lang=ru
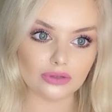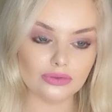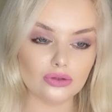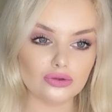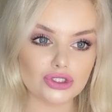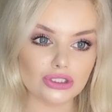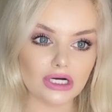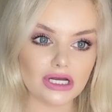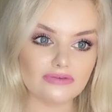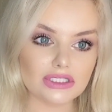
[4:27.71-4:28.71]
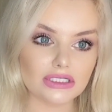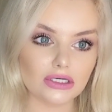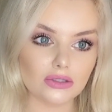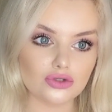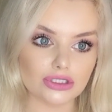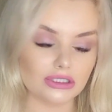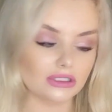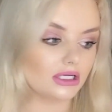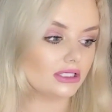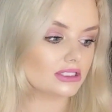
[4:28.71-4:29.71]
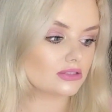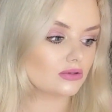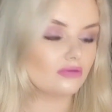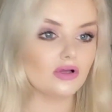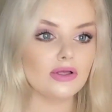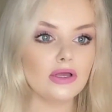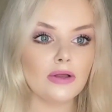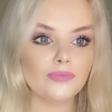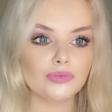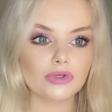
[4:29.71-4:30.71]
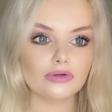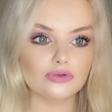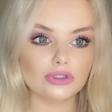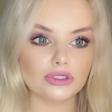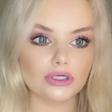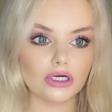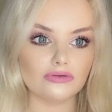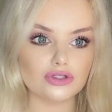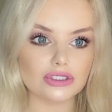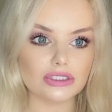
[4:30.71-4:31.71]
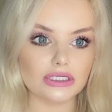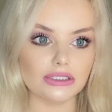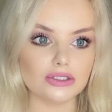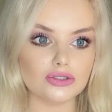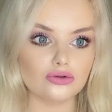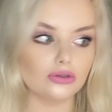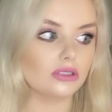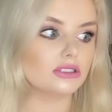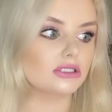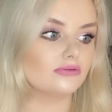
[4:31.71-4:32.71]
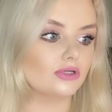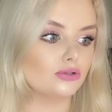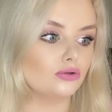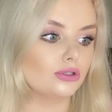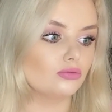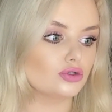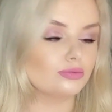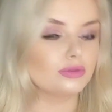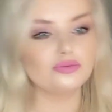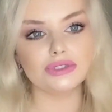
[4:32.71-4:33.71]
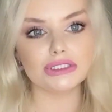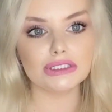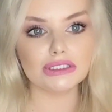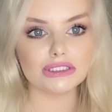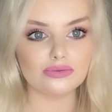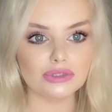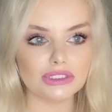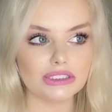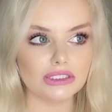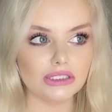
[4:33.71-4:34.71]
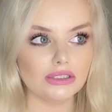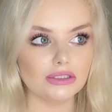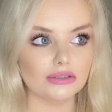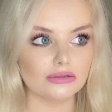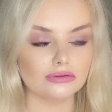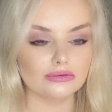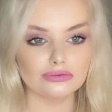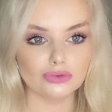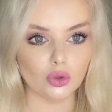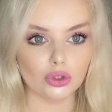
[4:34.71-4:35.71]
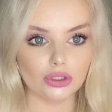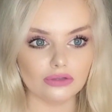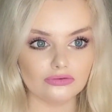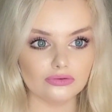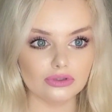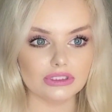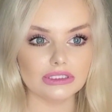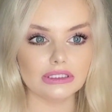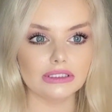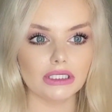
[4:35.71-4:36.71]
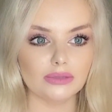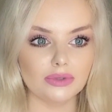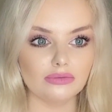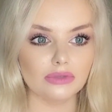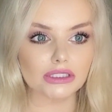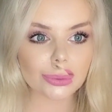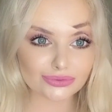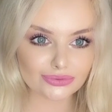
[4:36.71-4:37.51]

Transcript: Мне очень нравится, хорошая тональная основа. Вот такая вот шоссейда стоила где-то в районе, может быть, 55 э, долларов, вот где-то так примерно.